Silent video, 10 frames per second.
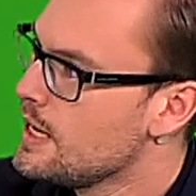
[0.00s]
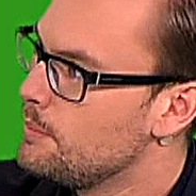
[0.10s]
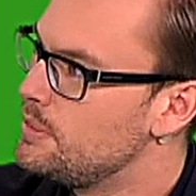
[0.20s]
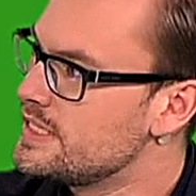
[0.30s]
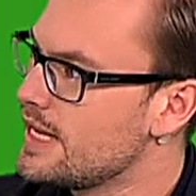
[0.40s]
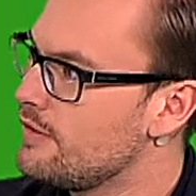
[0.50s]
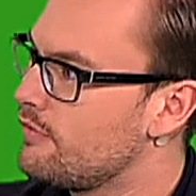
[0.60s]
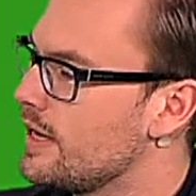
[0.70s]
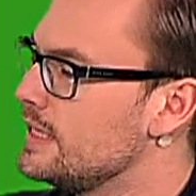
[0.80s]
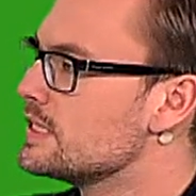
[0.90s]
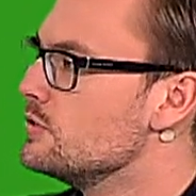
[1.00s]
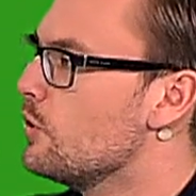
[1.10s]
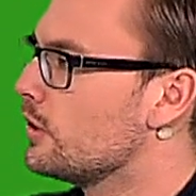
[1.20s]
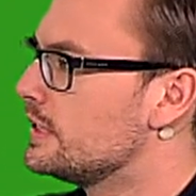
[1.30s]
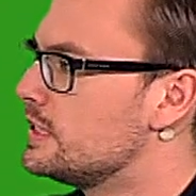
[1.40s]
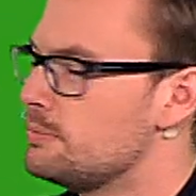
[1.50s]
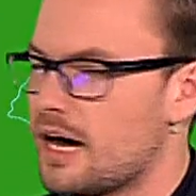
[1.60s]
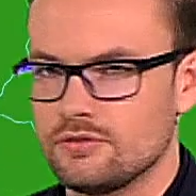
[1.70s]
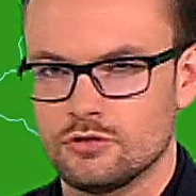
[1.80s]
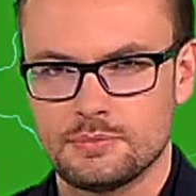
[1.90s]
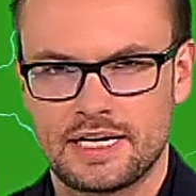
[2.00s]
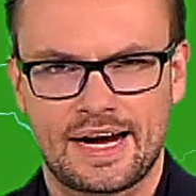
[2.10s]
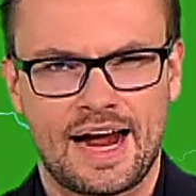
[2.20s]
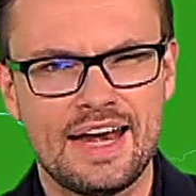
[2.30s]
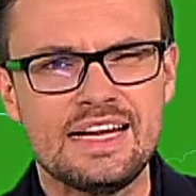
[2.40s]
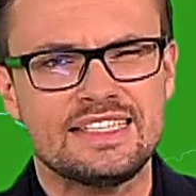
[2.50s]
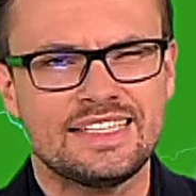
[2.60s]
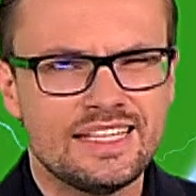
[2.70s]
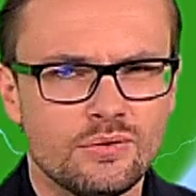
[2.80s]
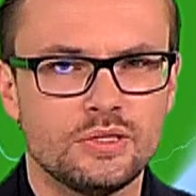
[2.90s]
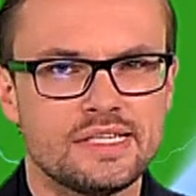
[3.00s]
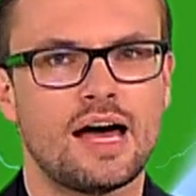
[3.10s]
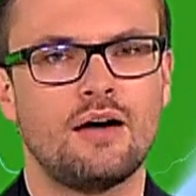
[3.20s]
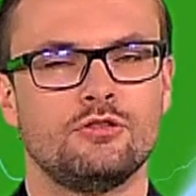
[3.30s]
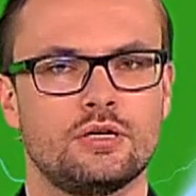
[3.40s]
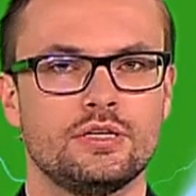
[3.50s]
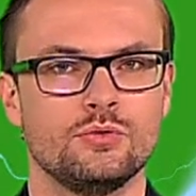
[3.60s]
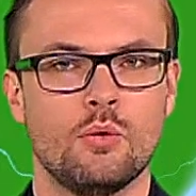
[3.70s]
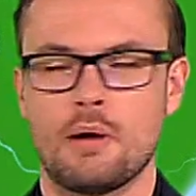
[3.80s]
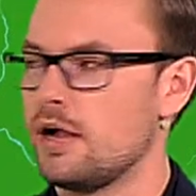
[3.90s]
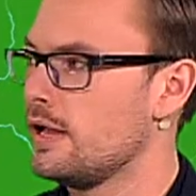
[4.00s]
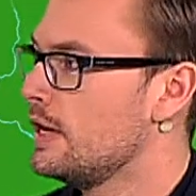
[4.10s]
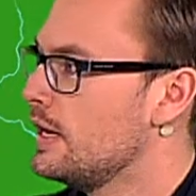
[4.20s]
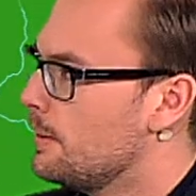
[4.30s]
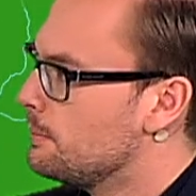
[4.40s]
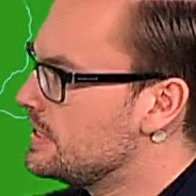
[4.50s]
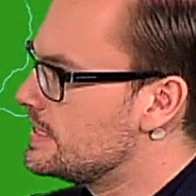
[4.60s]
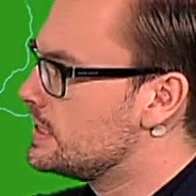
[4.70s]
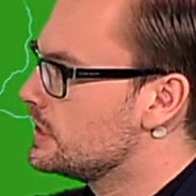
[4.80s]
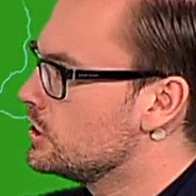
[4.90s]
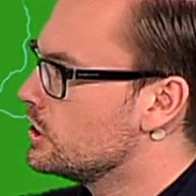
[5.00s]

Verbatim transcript: bis etwa ins nördliche Baden-Württemberg. Da kann es hier und da wirklich nur mal ein bisschen